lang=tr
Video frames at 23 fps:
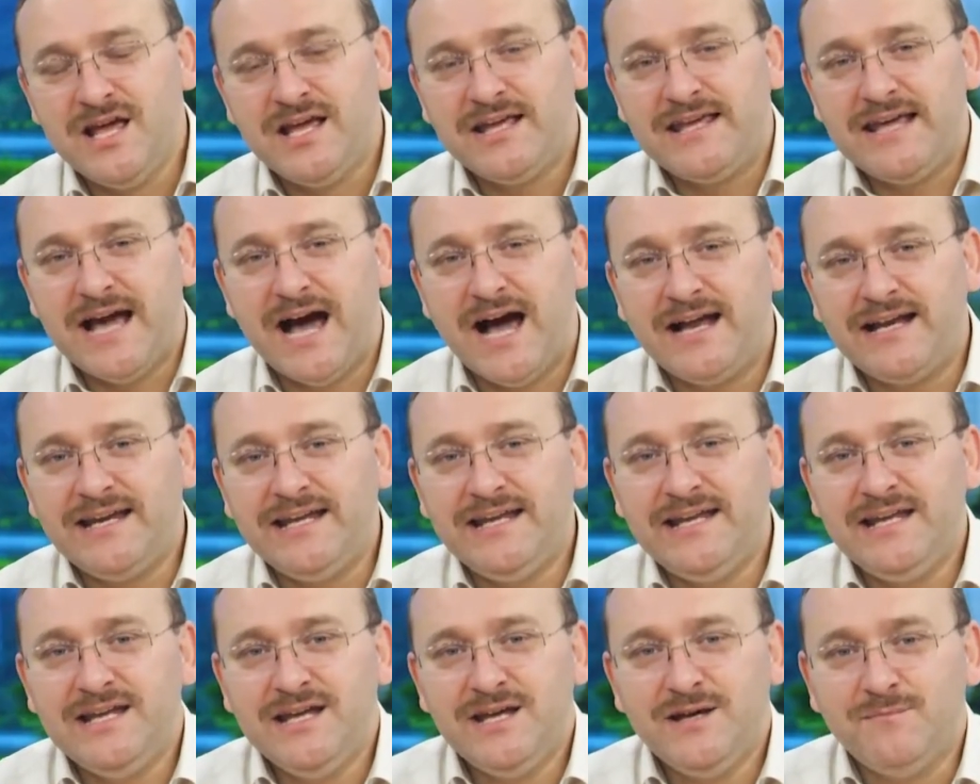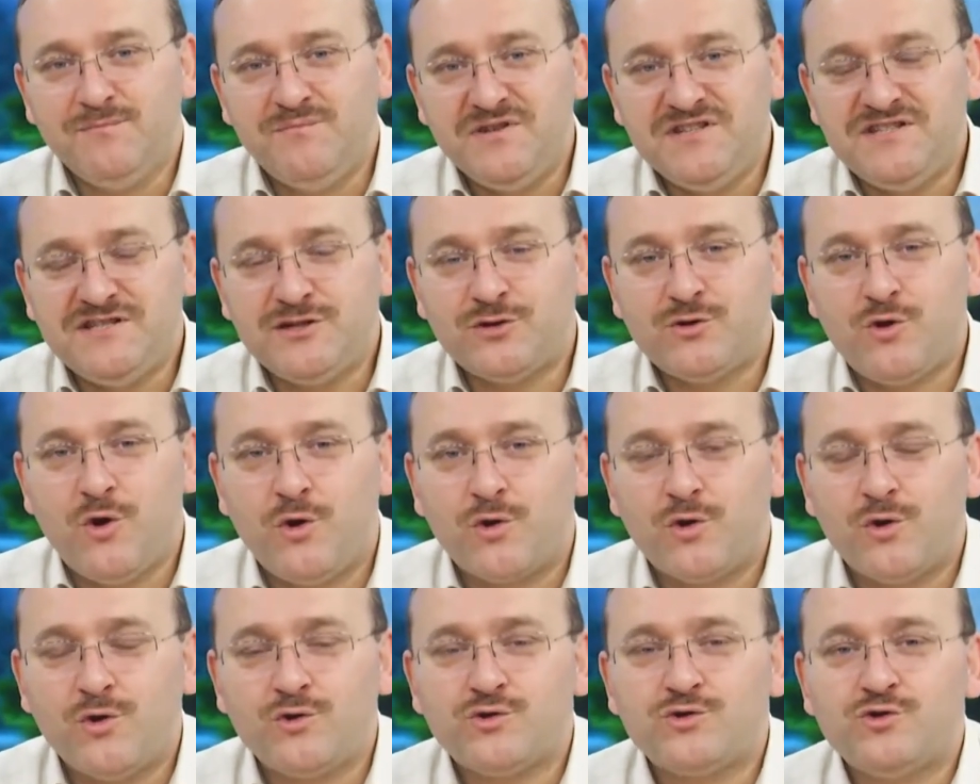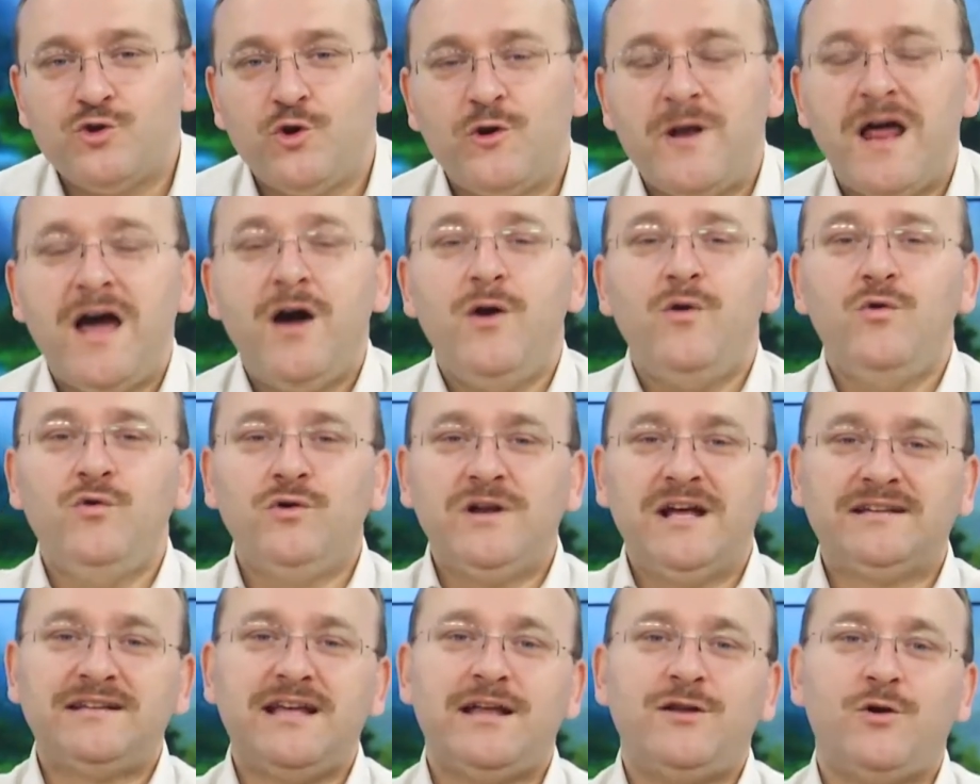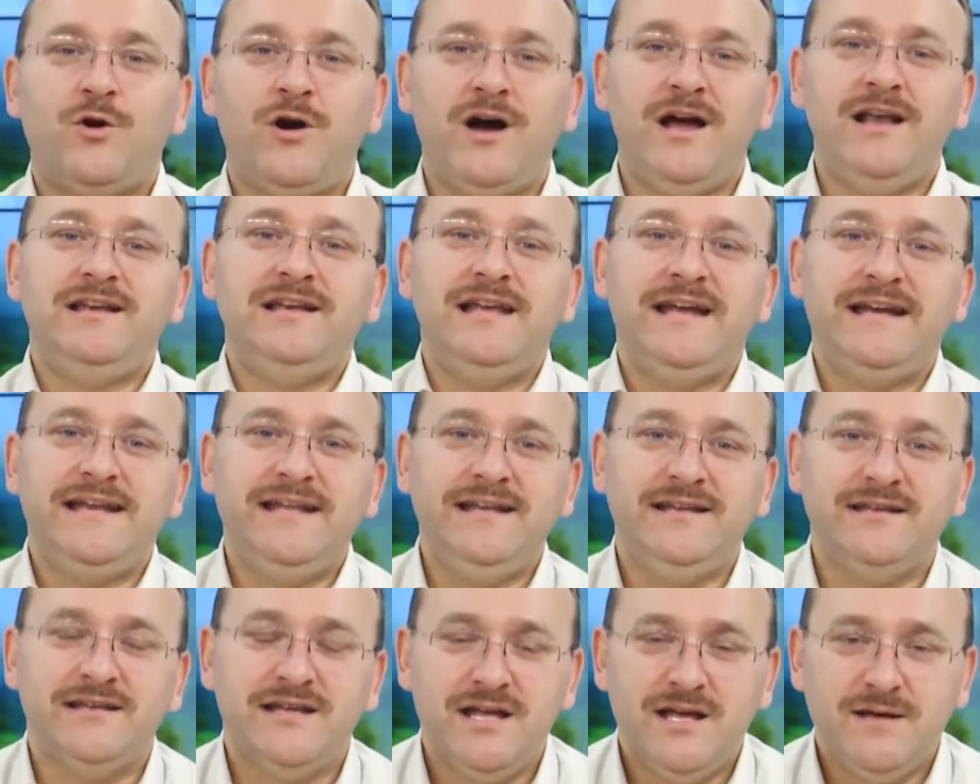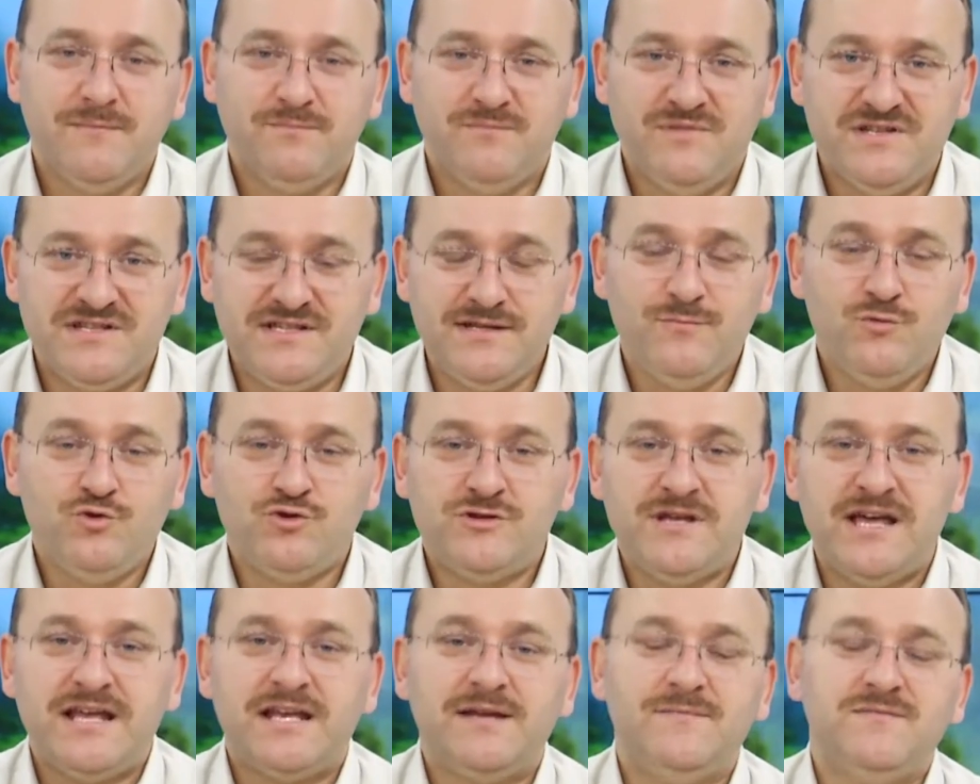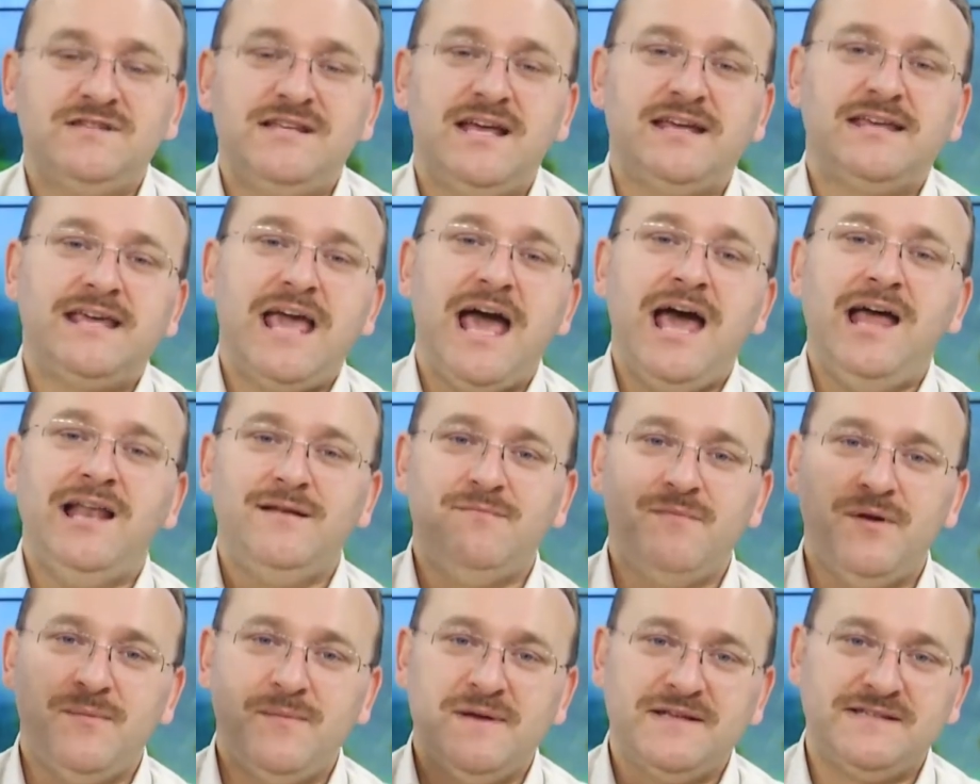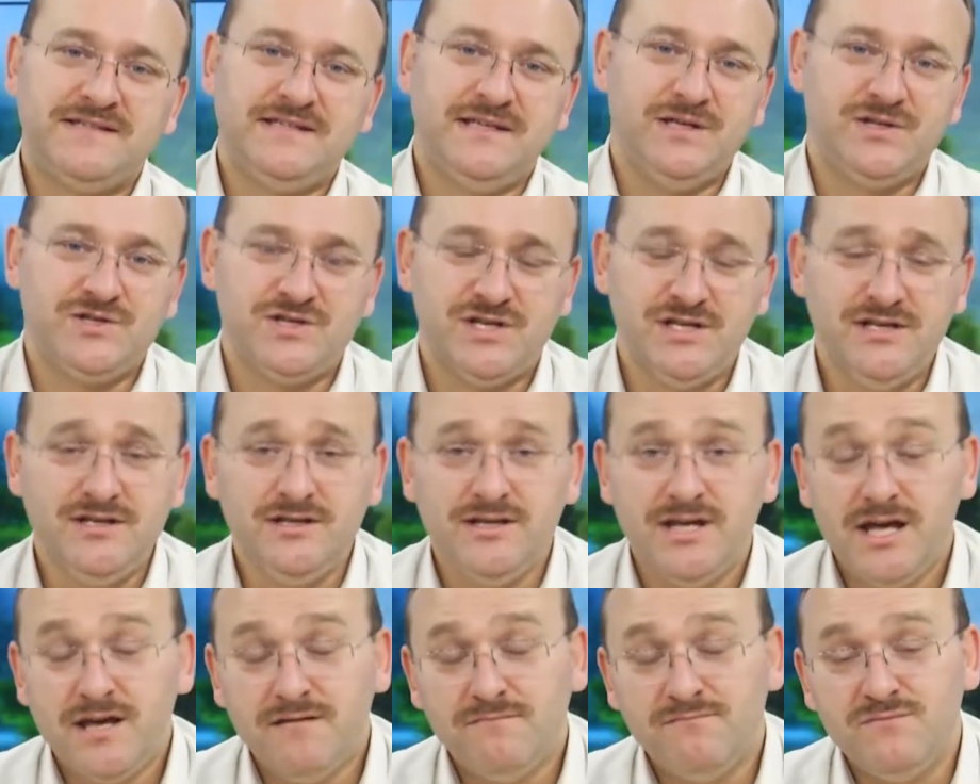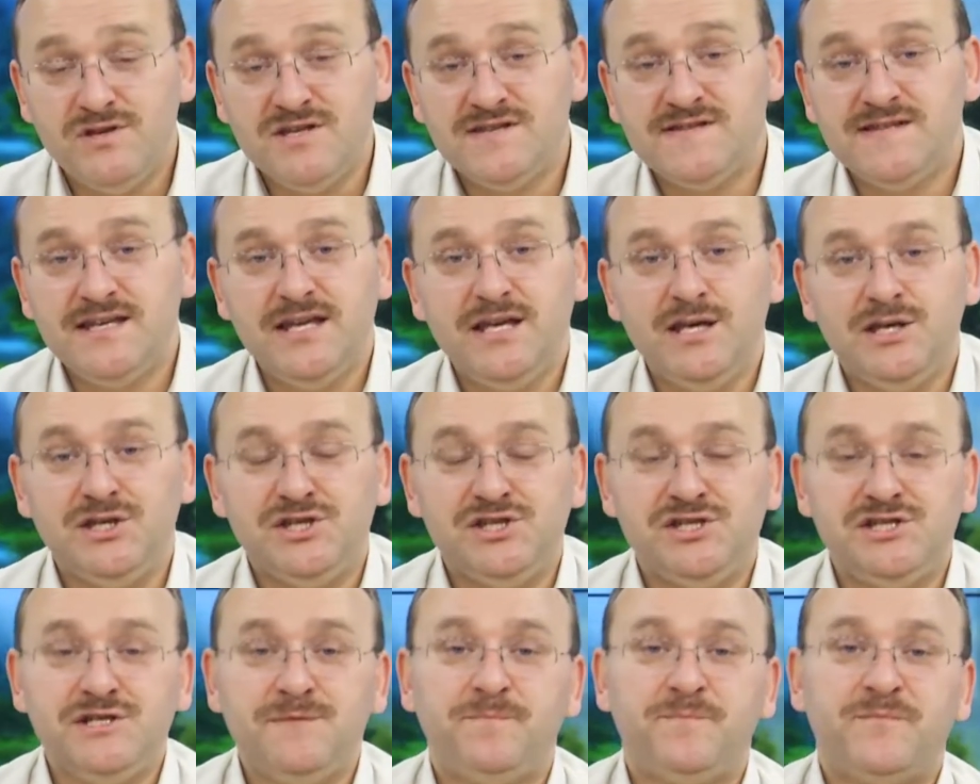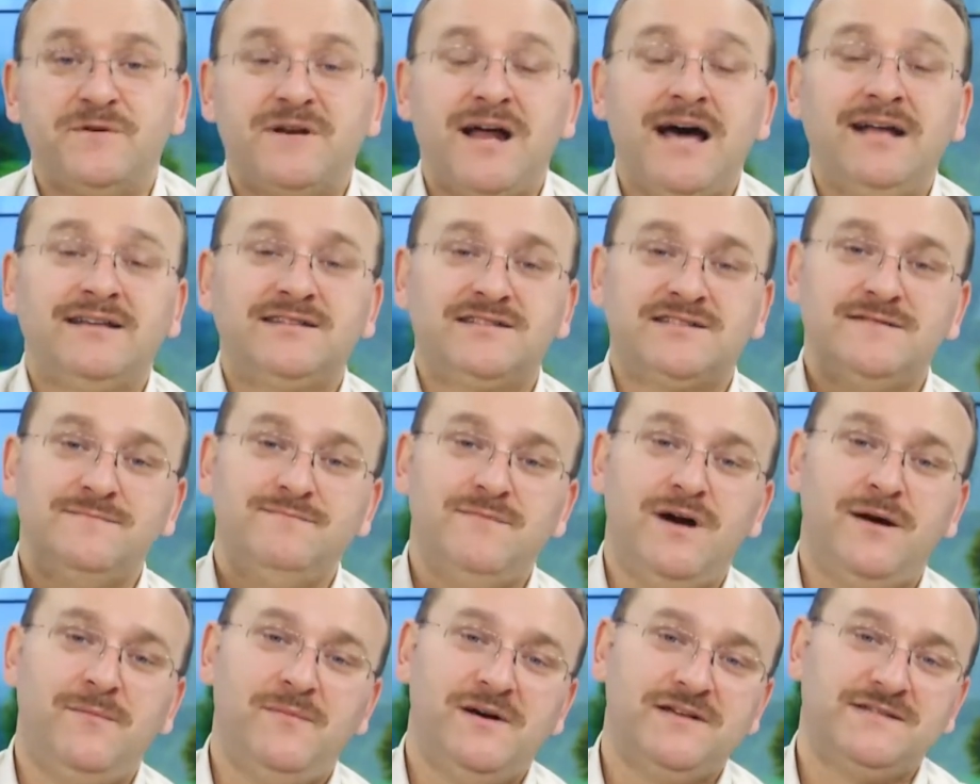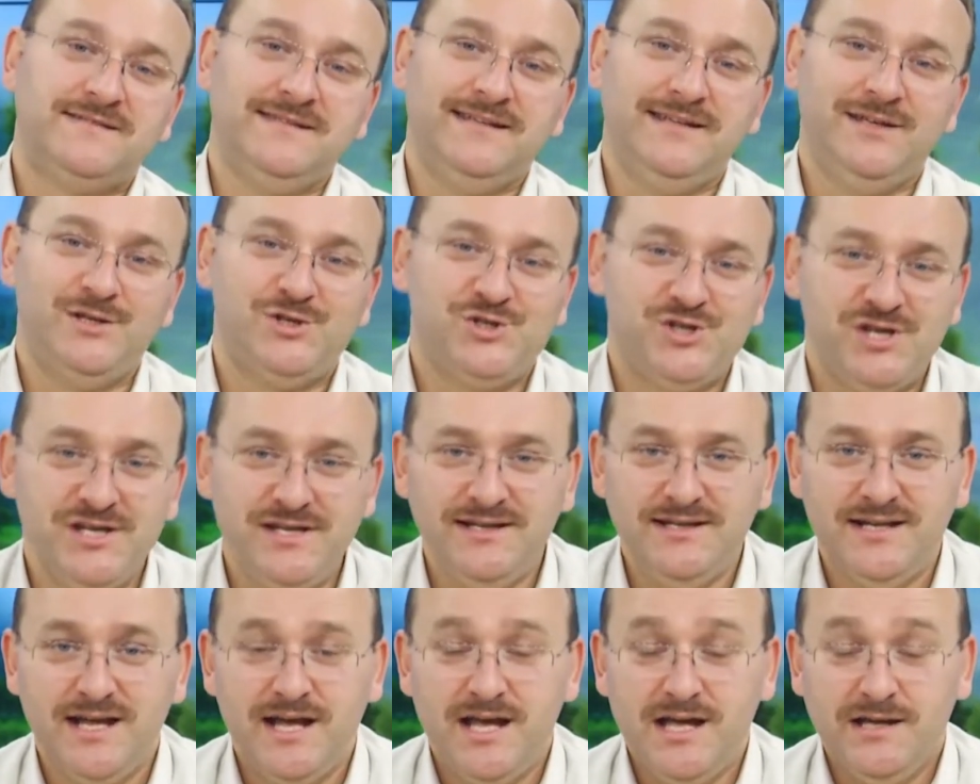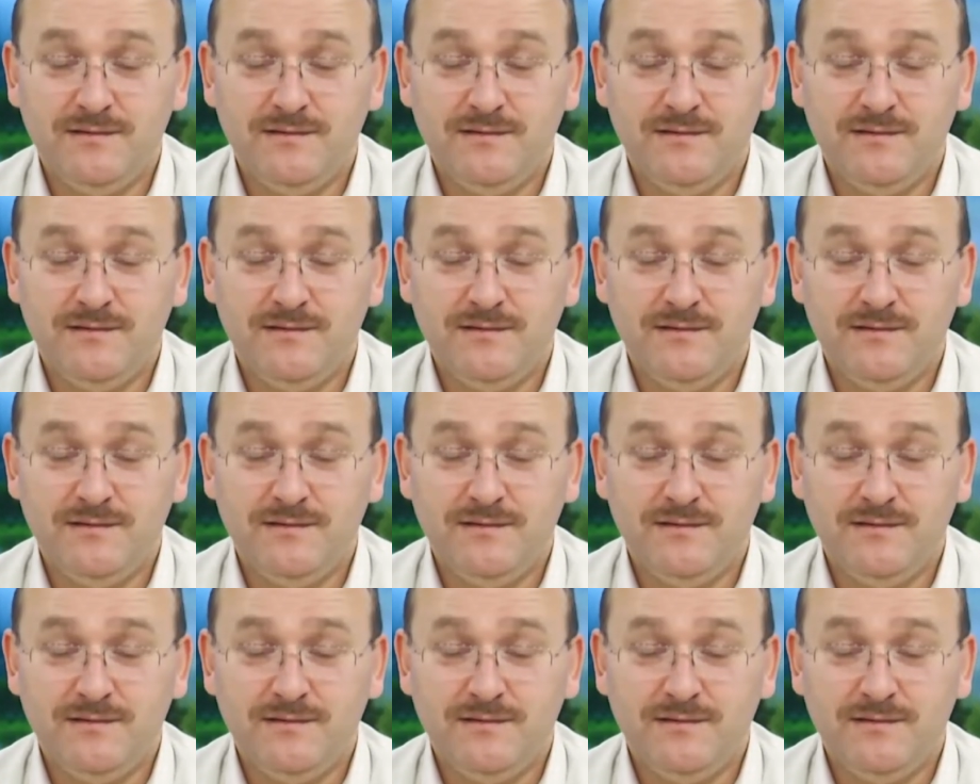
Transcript: yani bizi korozyona uğratan o hallerin bizim üzerimize gelmemesi için, bizi yıpratmaması için,